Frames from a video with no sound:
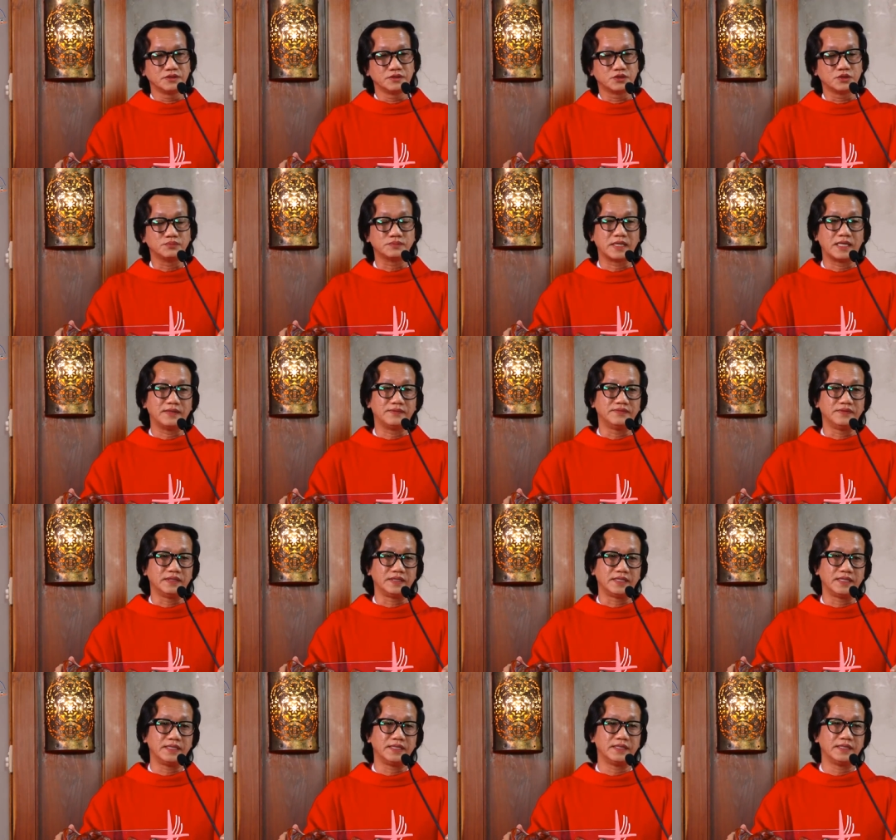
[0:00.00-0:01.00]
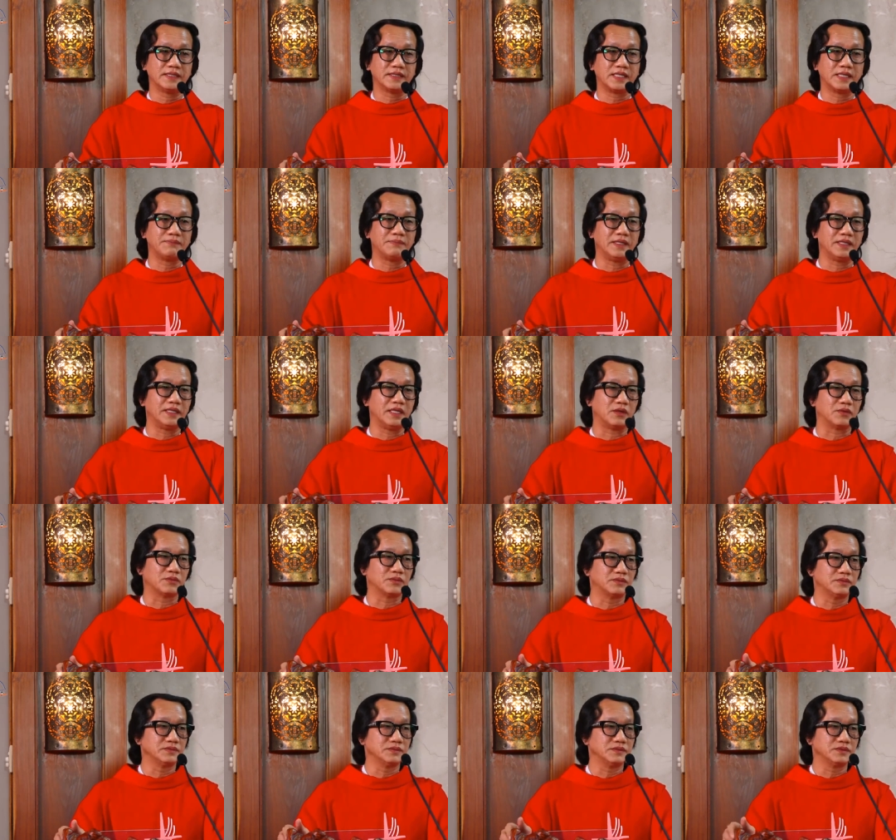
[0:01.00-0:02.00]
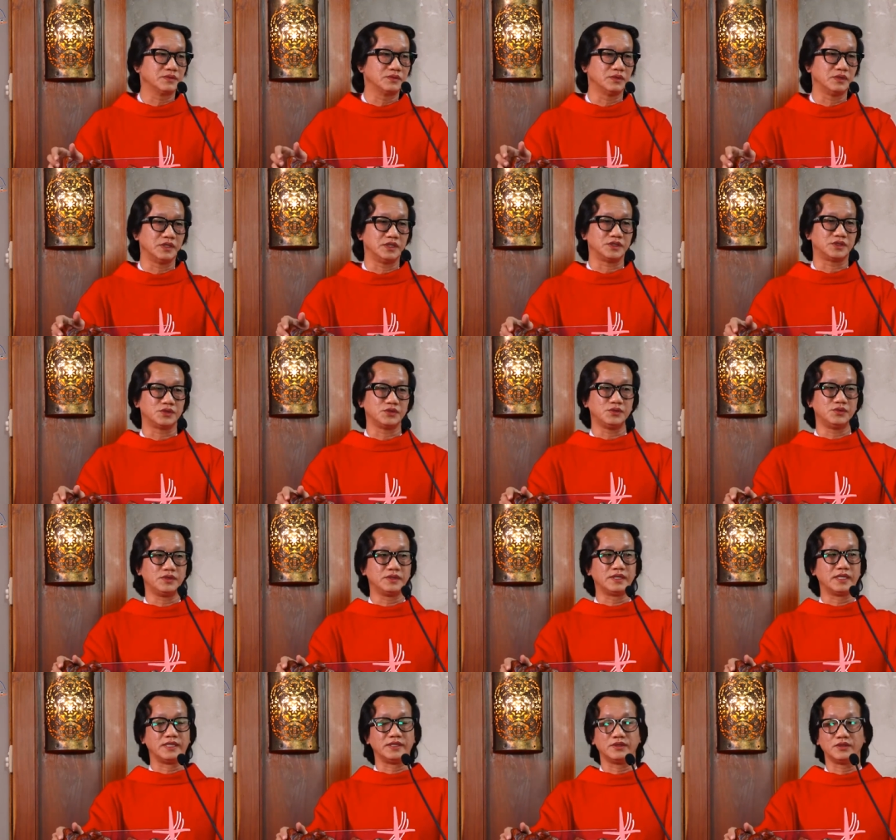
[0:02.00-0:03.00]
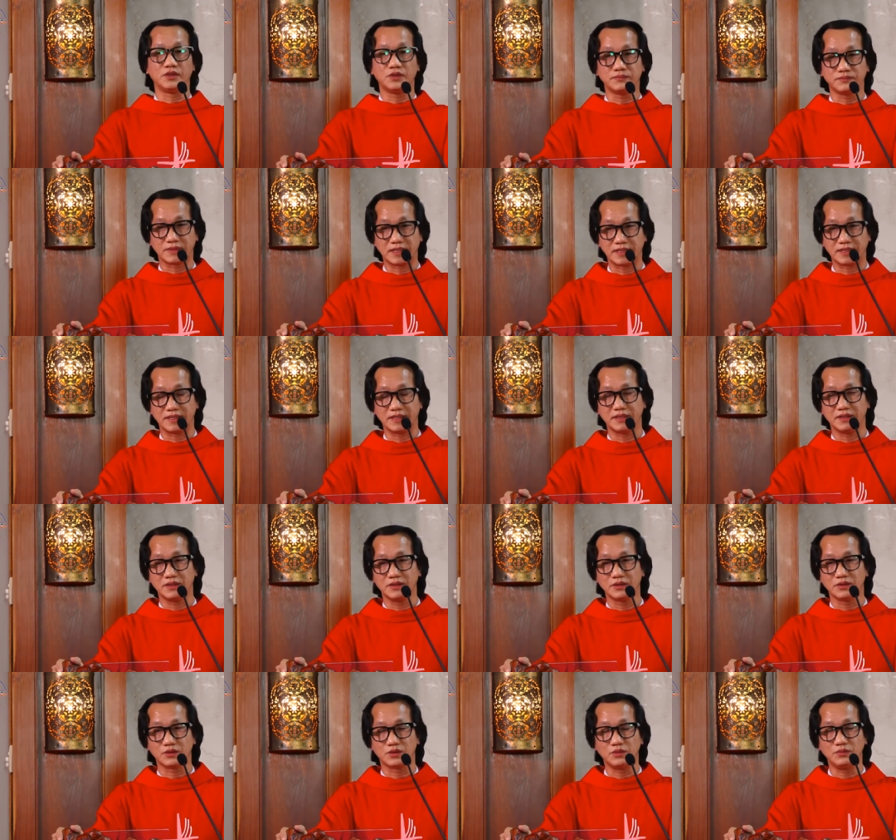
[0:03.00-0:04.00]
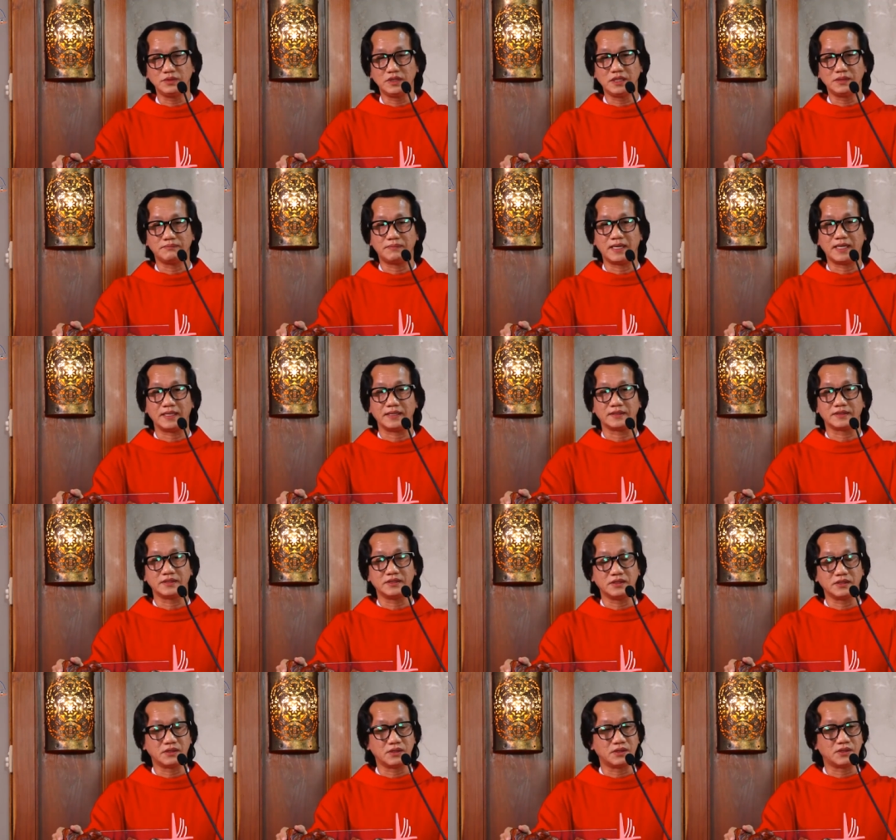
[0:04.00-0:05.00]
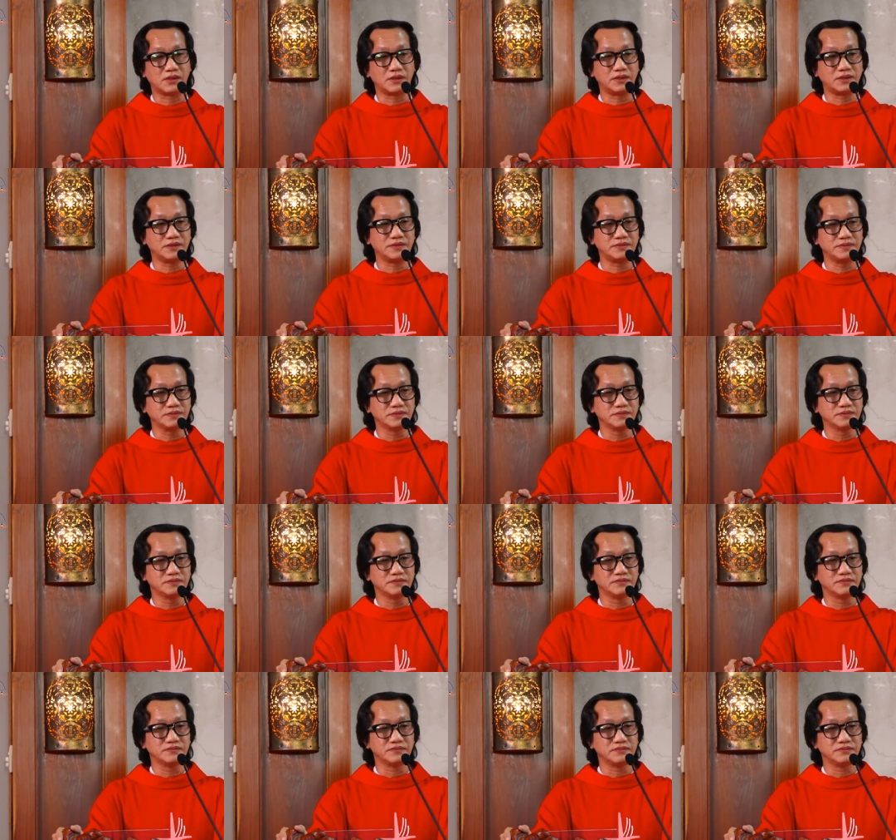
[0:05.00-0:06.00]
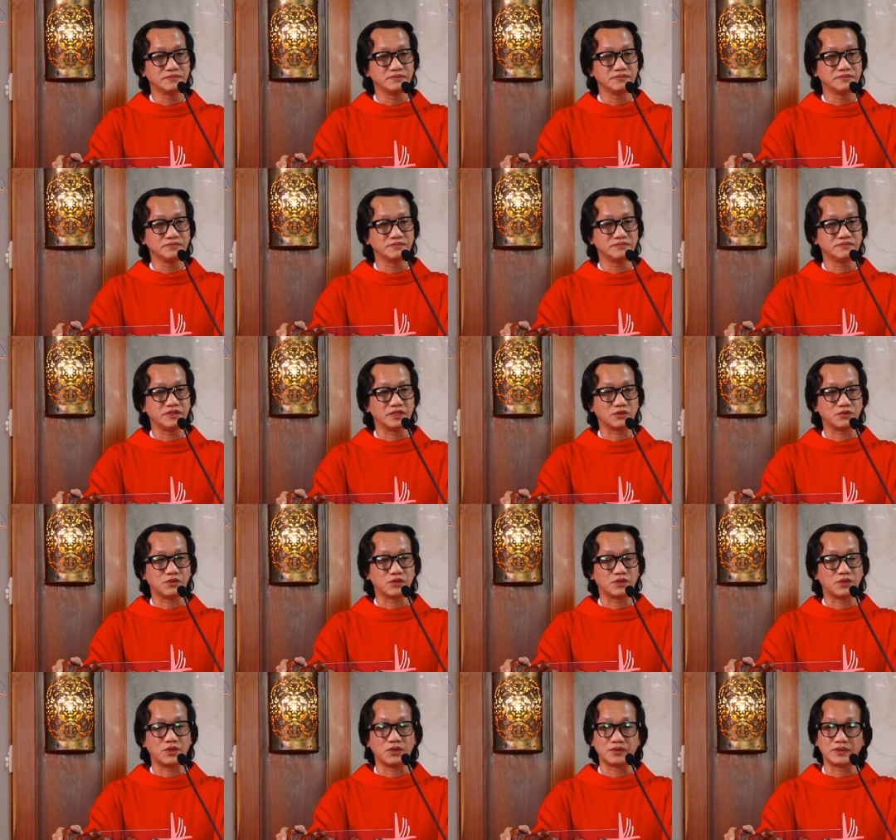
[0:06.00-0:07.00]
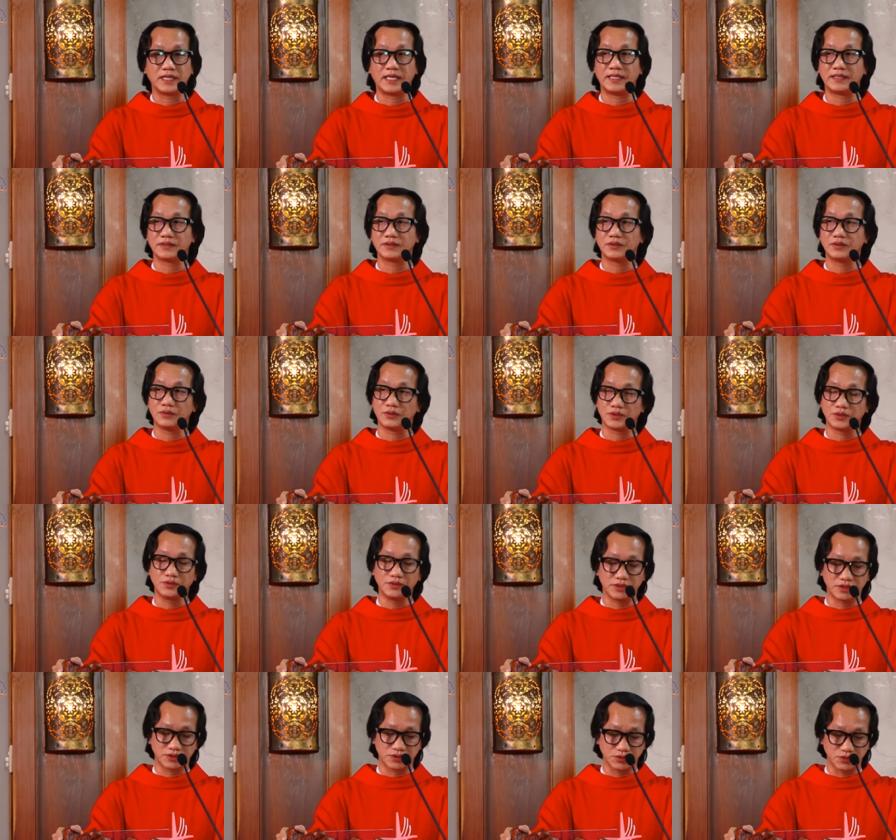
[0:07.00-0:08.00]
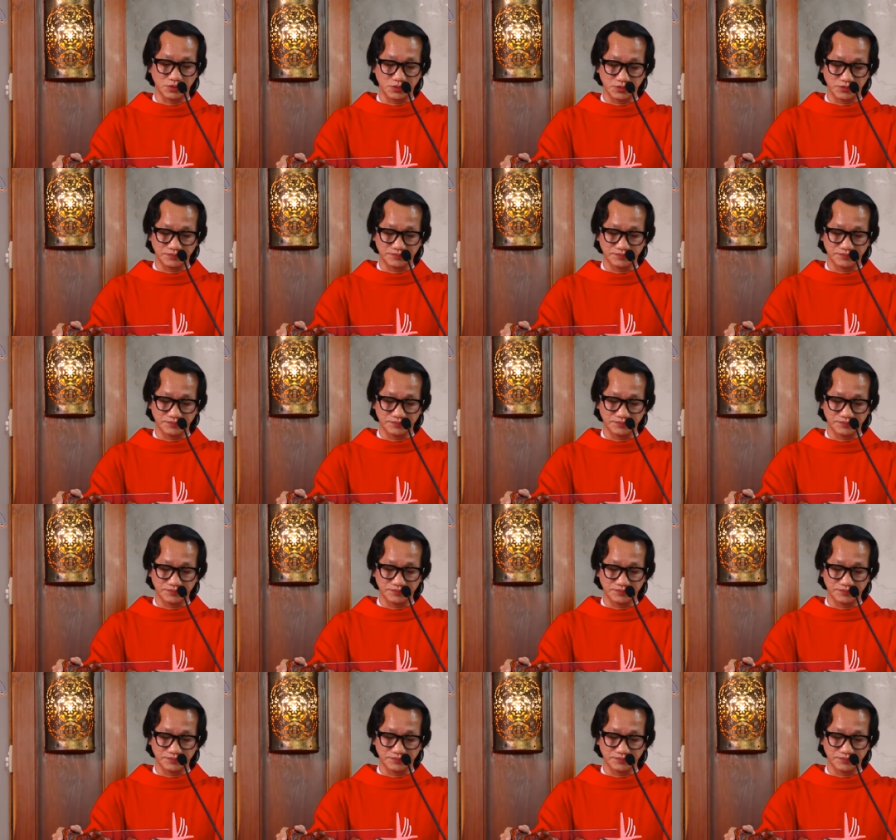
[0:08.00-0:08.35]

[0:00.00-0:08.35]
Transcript: chúng ta vừa nghe các bài đọc của lời Chúa ngày hôm nay cũng như bài thương khó về cuộc khổ nạn của Chúa Giêsu.